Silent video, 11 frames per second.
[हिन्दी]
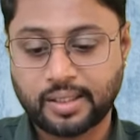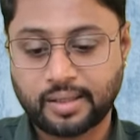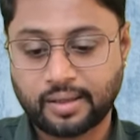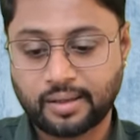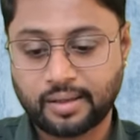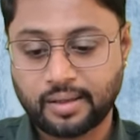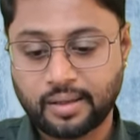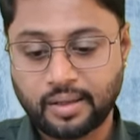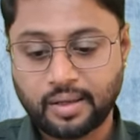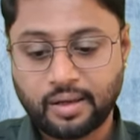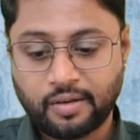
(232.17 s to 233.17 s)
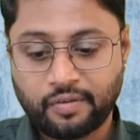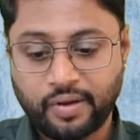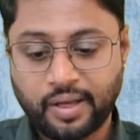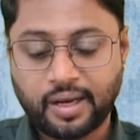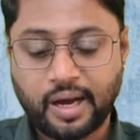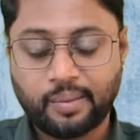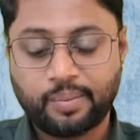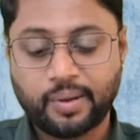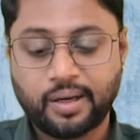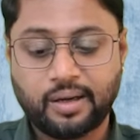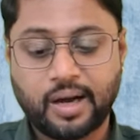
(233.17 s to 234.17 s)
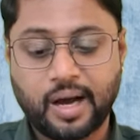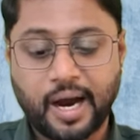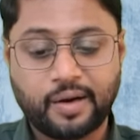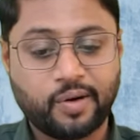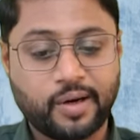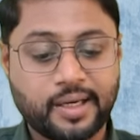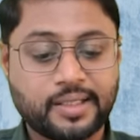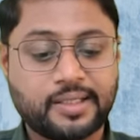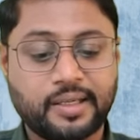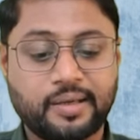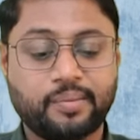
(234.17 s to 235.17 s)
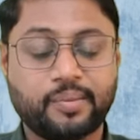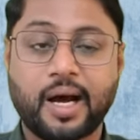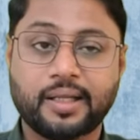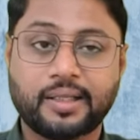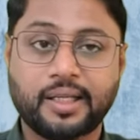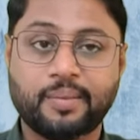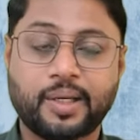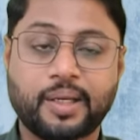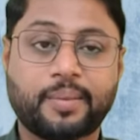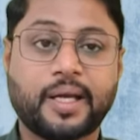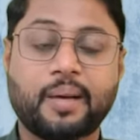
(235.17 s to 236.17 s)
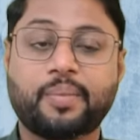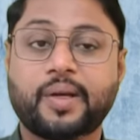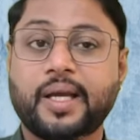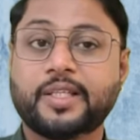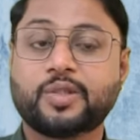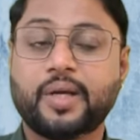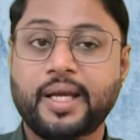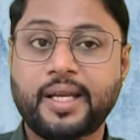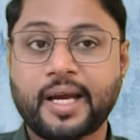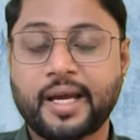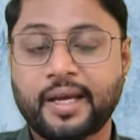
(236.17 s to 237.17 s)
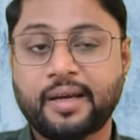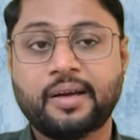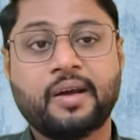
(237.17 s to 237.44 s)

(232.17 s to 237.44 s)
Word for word: है फिर आप हार्ड वाटर से नहाते हैं मतलब कि आपके जो एरिया है